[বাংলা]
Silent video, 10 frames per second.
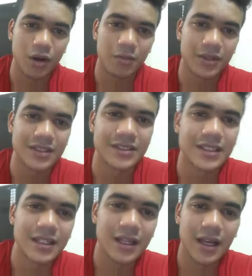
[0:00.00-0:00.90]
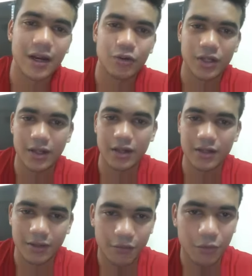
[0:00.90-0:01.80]
আমাদের স্কিলকে আরও
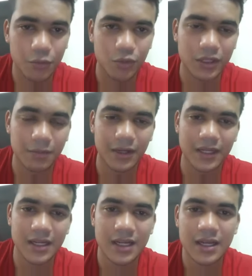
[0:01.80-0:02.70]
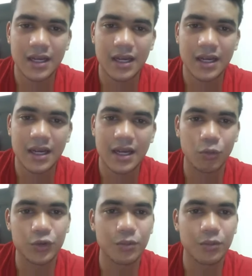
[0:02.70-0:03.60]
ডেভেলপ করতে পারি আর
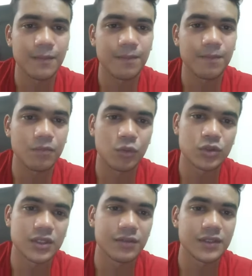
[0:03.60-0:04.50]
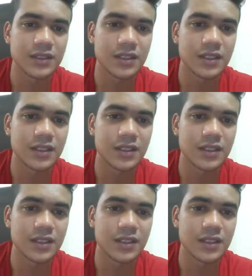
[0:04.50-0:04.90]
বর্তমানে মোস্তাফিজের